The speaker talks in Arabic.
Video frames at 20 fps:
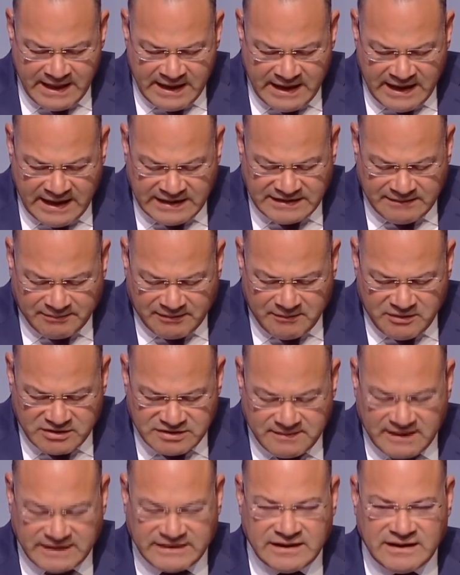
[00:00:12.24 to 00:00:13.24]
هات لي لو
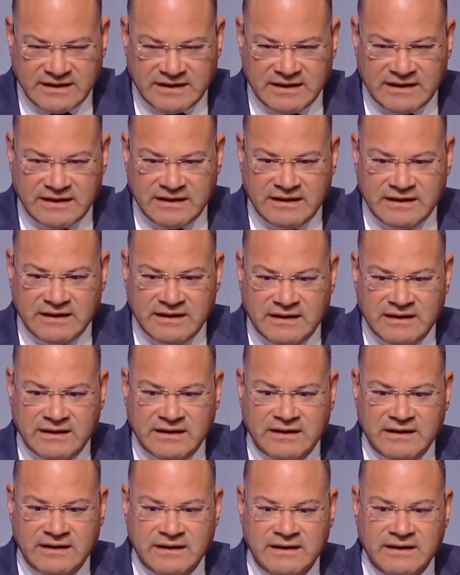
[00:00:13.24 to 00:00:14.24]
سمحت الـ
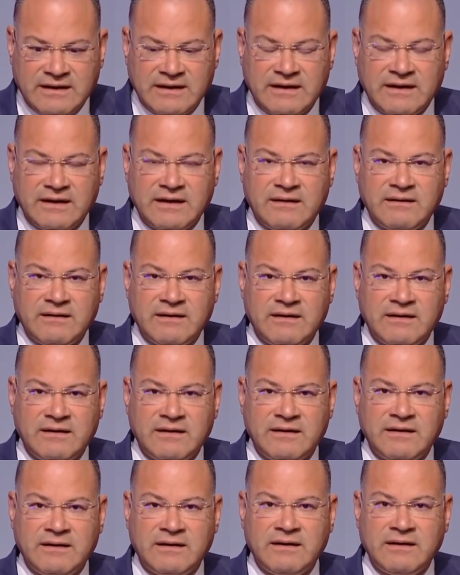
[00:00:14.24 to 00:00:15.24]
الـ
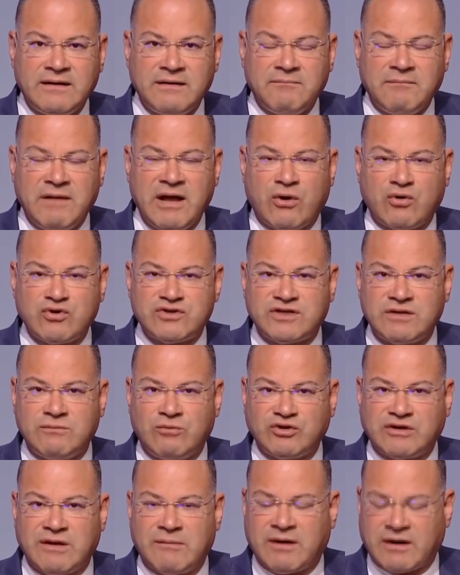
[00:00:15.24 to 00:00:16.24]
الـ ما يخص
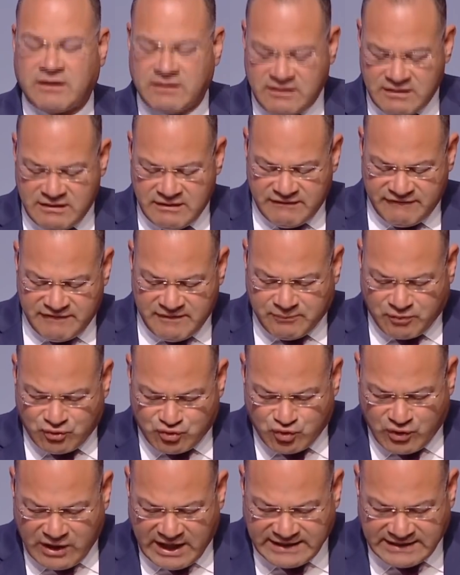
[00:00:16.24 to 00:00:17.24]
المؤتمر في
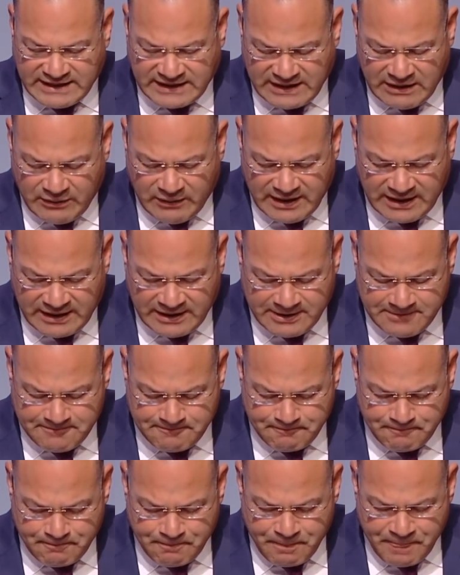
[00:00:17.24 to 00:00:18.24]
بروشور عندك او حاجه
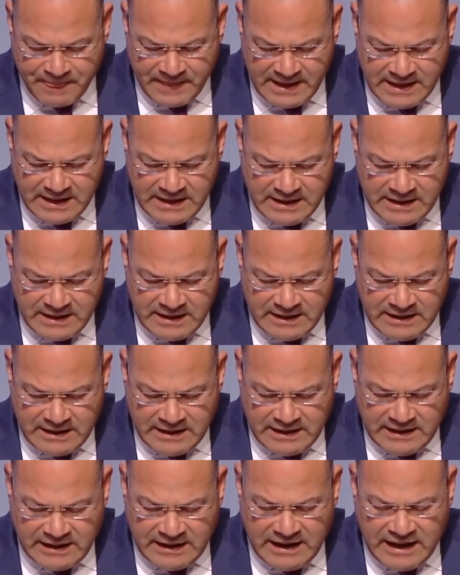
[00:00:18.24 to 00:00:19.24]

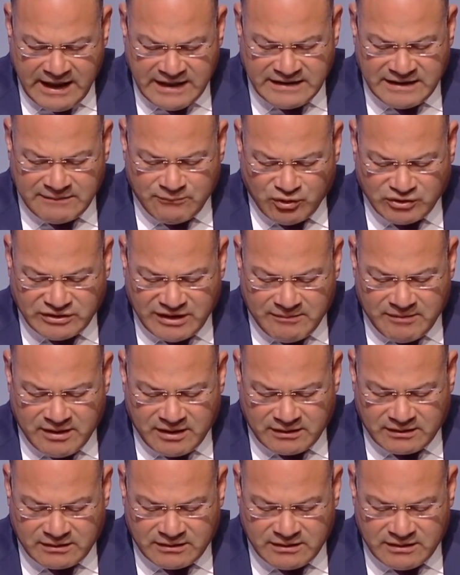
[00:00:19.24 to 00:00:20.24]
آه هذا
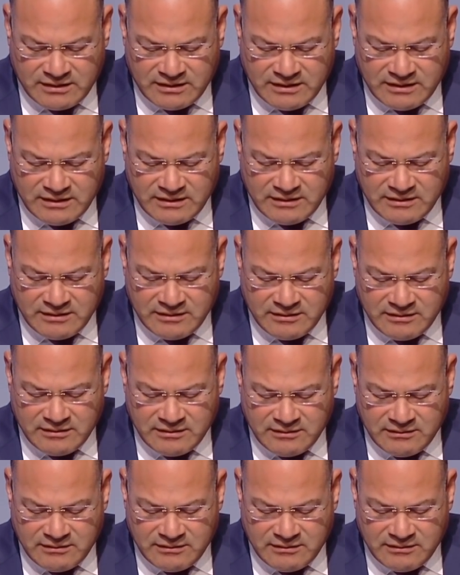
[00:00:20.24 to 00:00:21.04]
المؤتمر آه